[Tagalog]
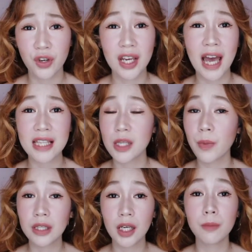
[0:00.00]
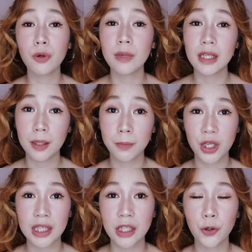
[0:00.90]
for cats, na pwede kang bumili ng
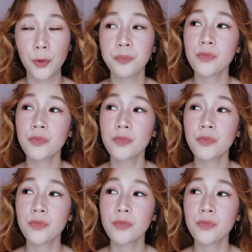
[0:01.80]
per kilo